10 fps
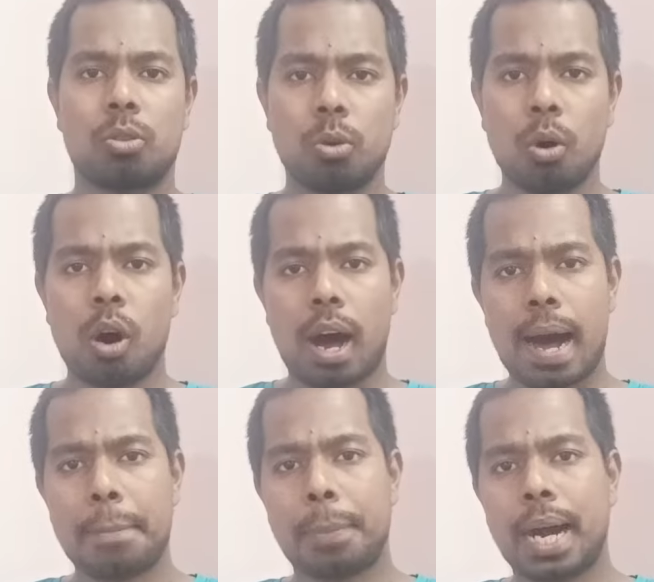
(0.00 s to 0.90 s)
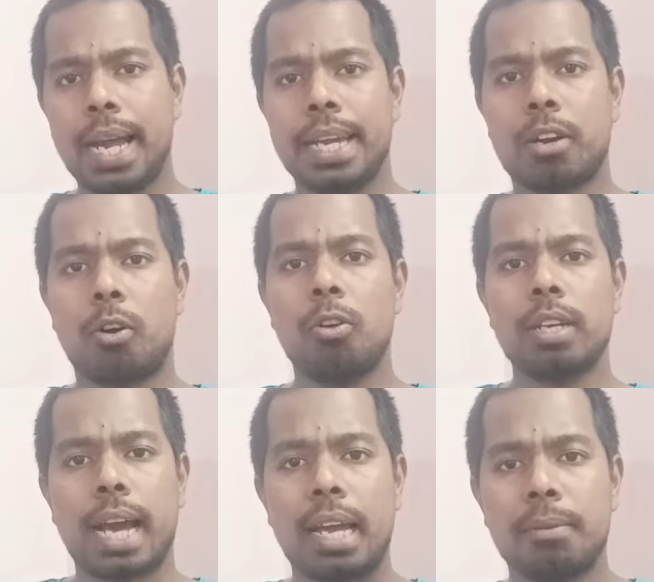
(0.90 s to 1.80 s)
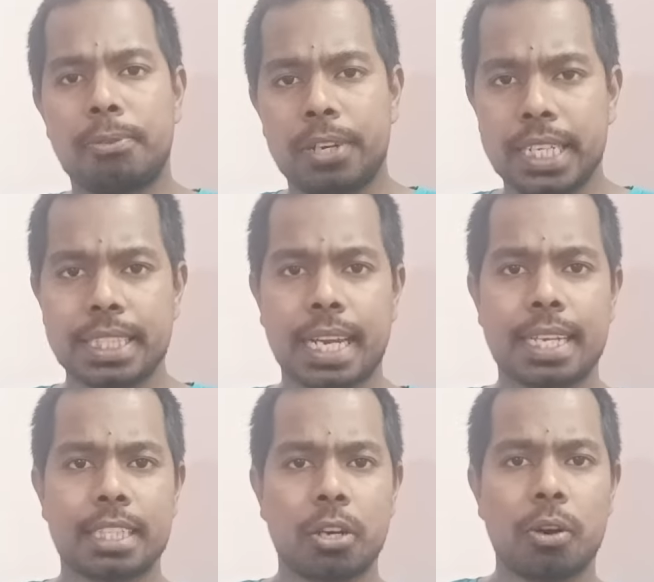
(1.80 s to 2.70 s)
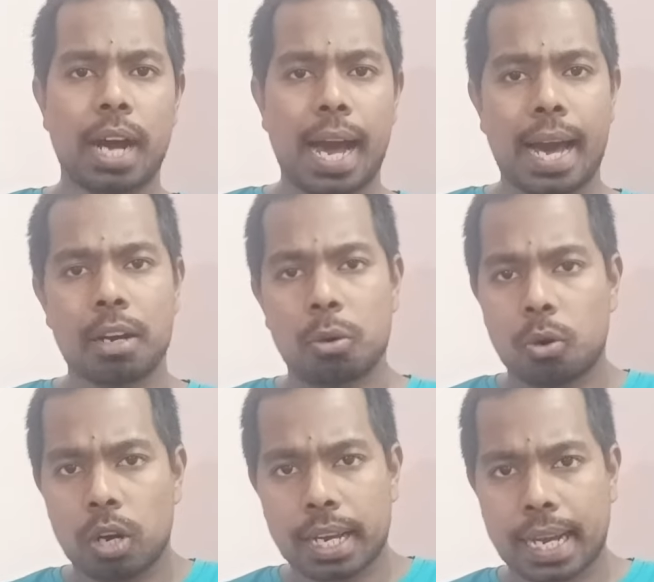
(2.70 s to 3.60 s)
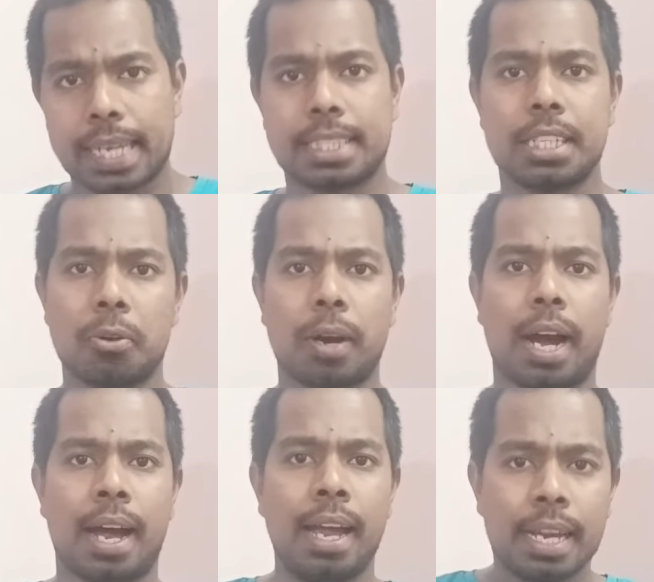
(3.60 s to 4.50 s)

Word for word: तो आपका अकाउंट अनफ्रीज कैसे होगा अनहोल्ड कैसे होगा